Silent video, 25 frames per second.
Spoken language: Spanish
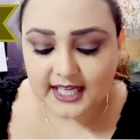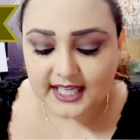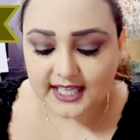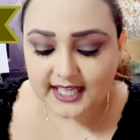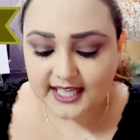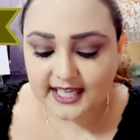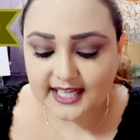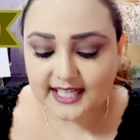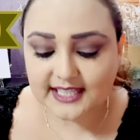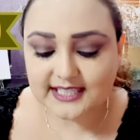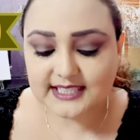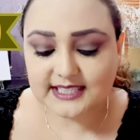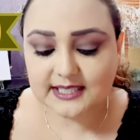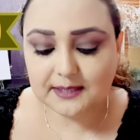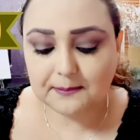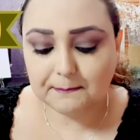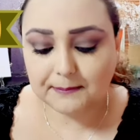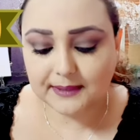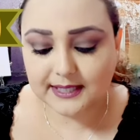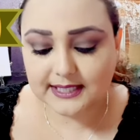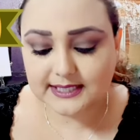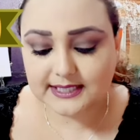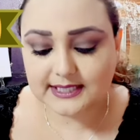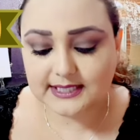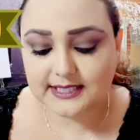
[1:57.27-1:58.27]
y este
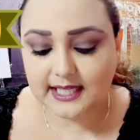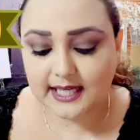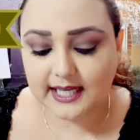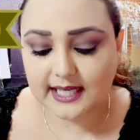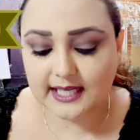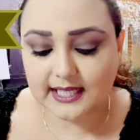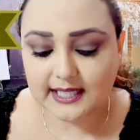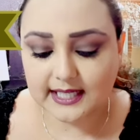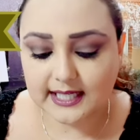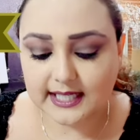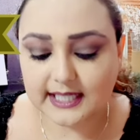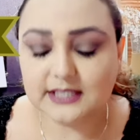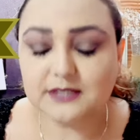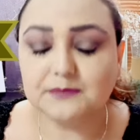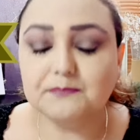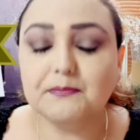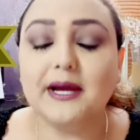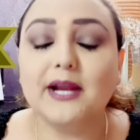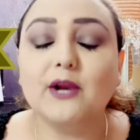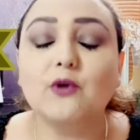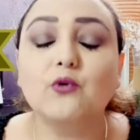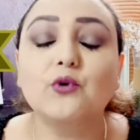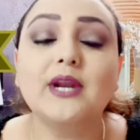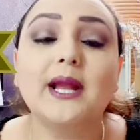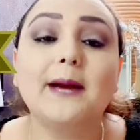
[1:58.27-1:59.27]
pastel es
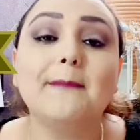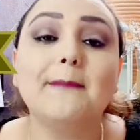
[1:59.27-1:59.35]
para un